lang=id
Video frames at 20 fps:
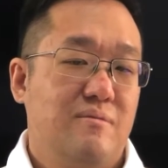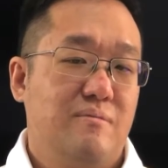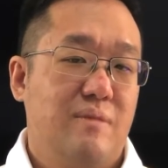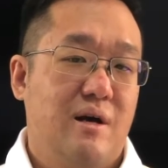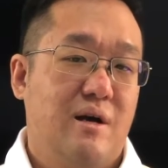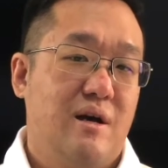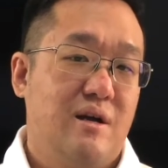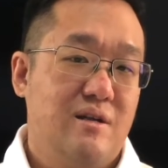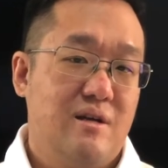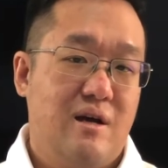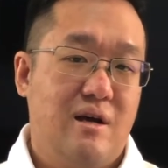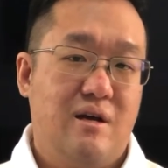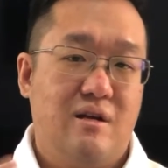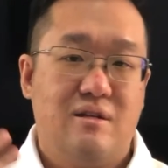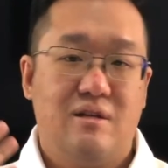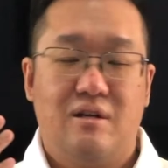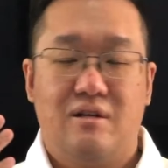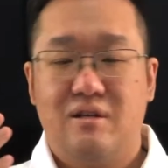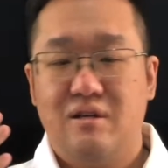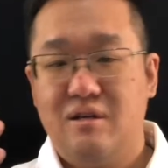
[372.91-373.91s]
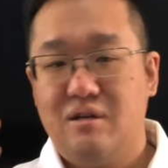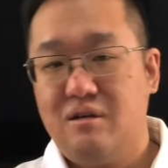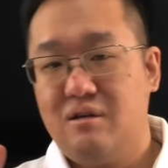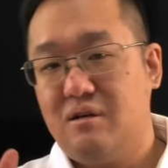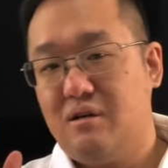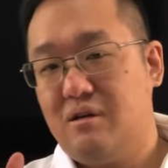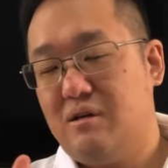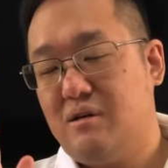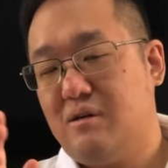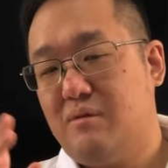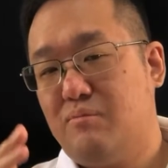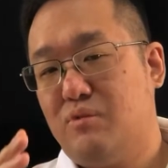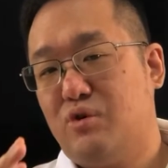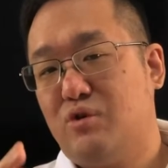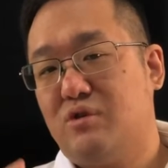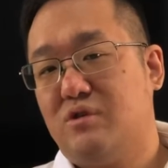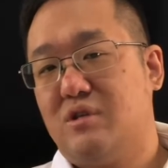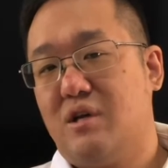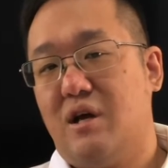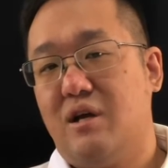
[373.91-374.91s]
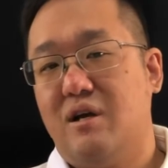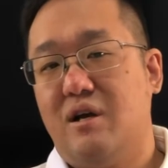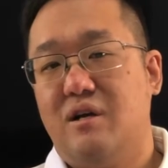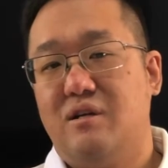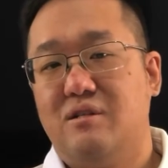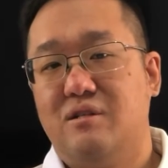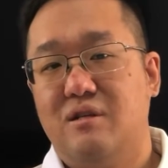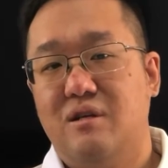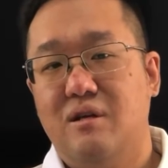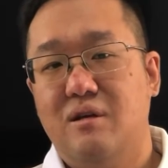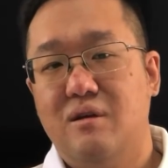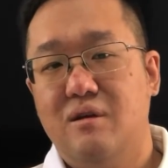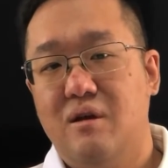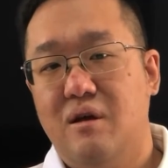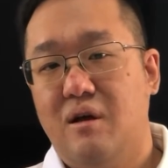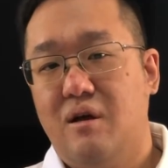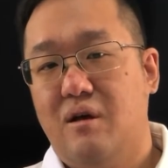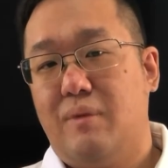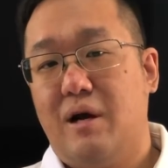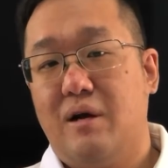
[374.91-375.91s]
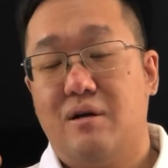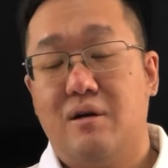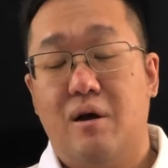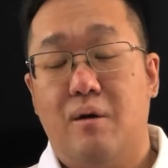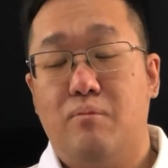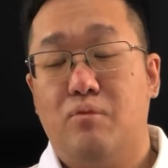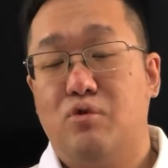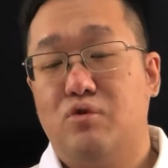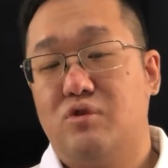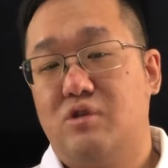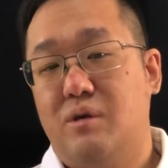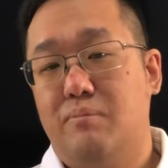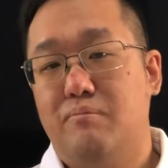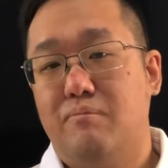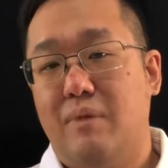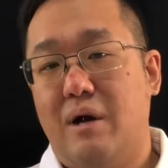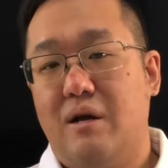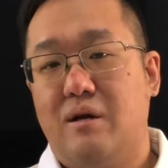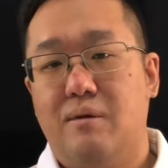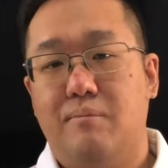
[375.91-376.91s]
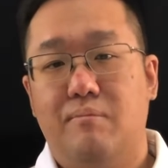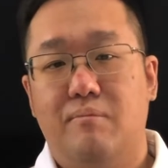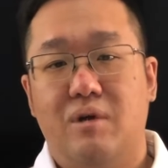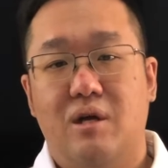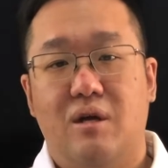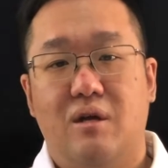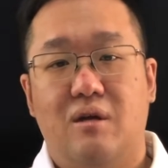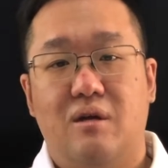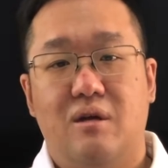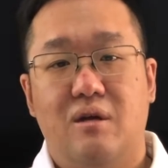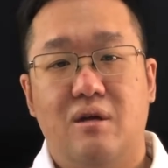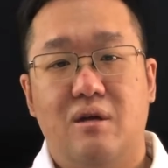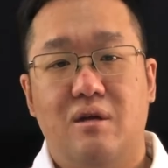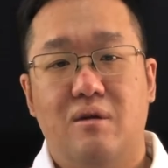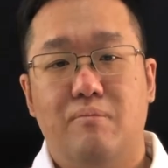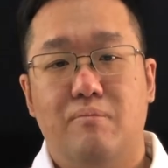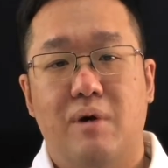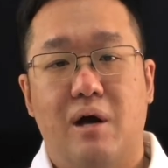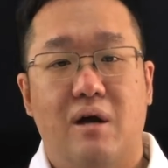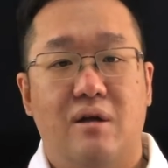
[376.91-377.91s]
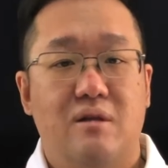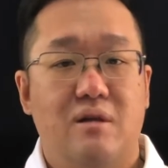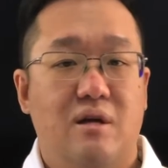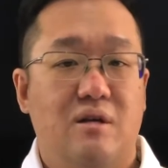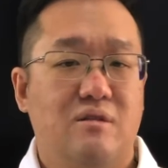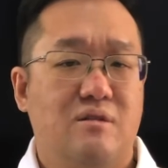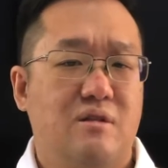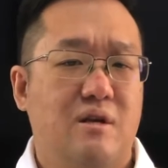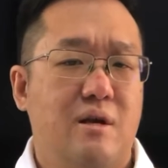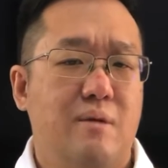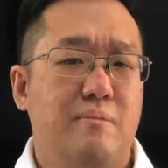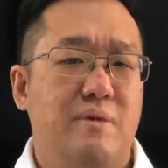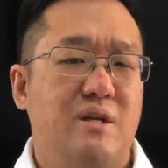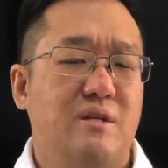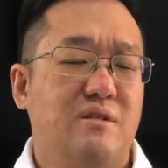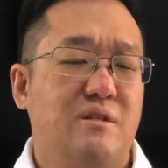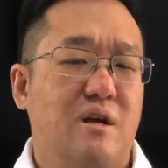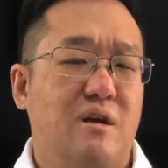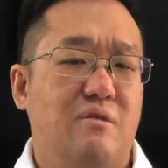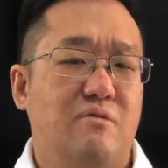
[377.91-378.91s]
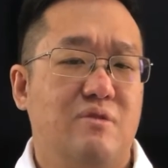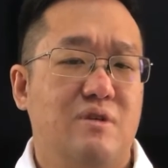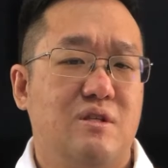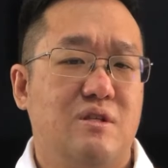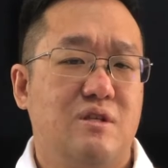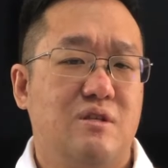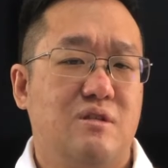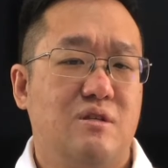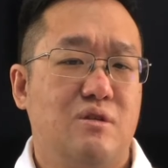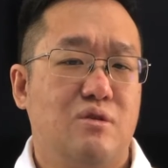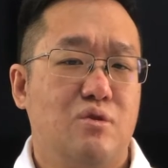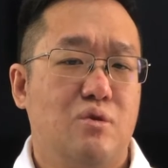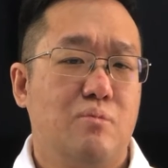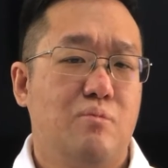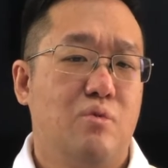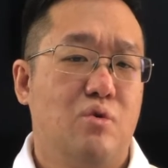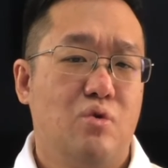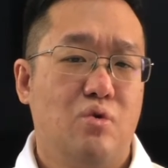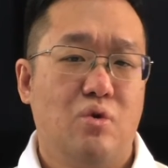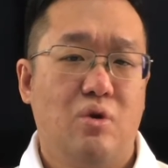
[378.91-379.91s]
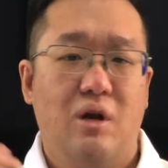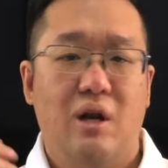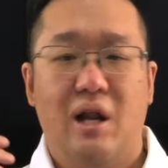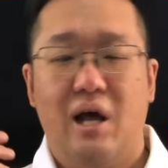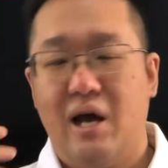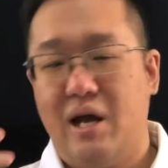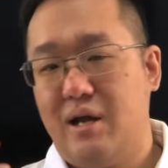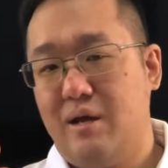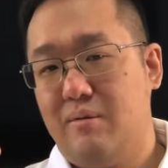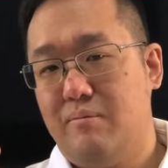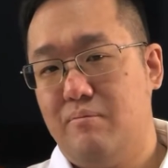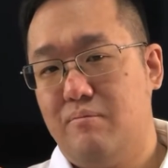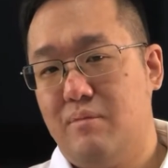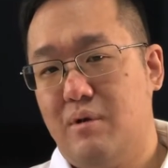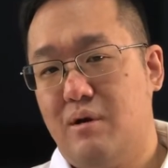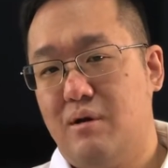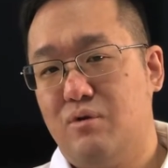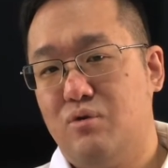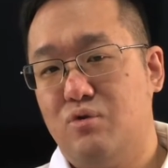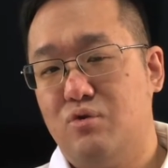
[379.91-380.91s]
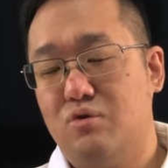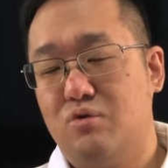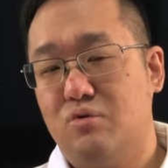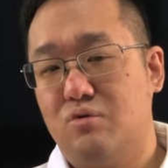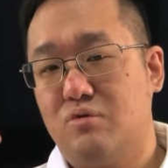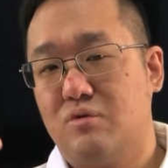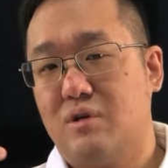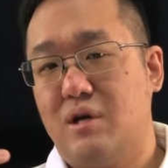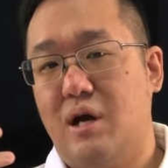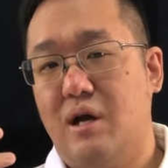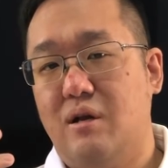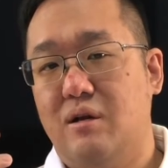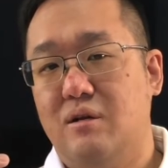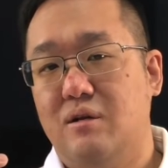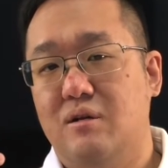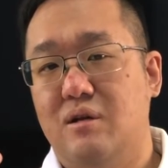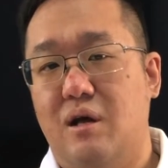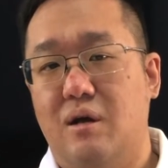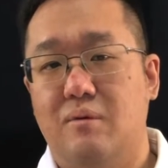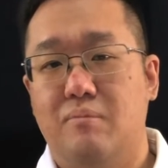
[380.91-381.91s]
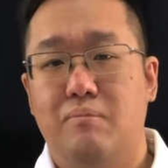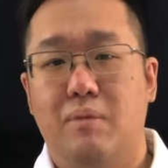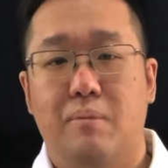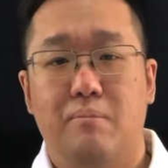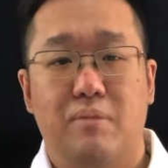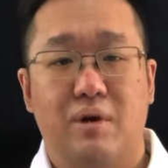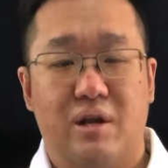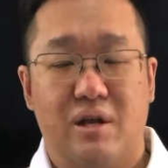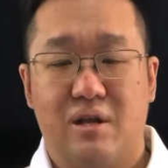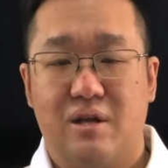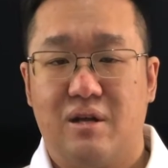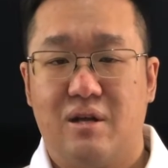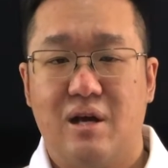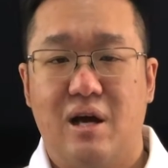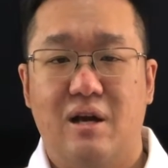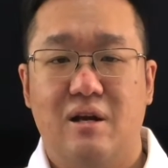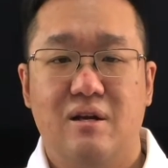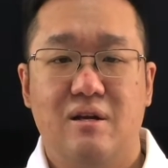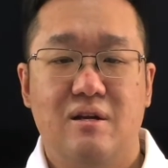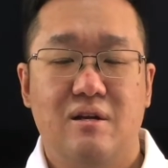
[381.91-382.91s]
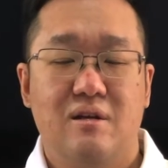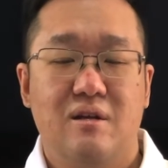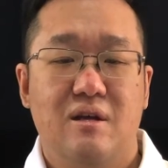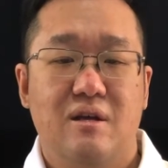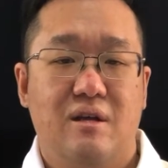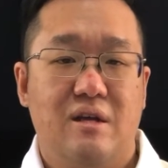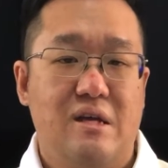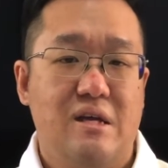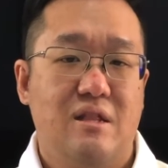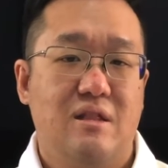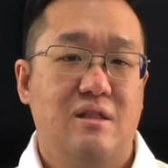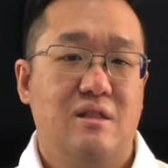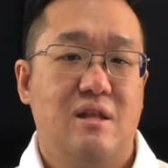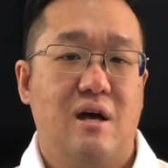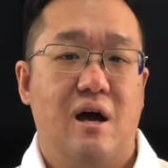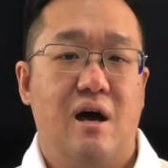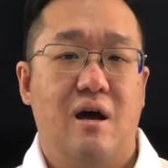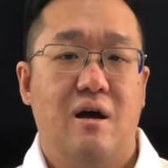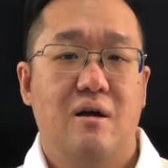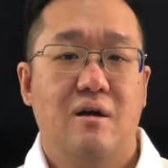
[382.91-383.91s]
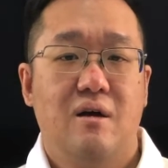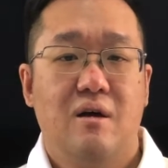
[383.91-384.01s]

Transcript: makanya jadi uh, menurut saya sih pada musim pandemi ini banyak streaming services itu mulai menunjukkan dan memberikan kita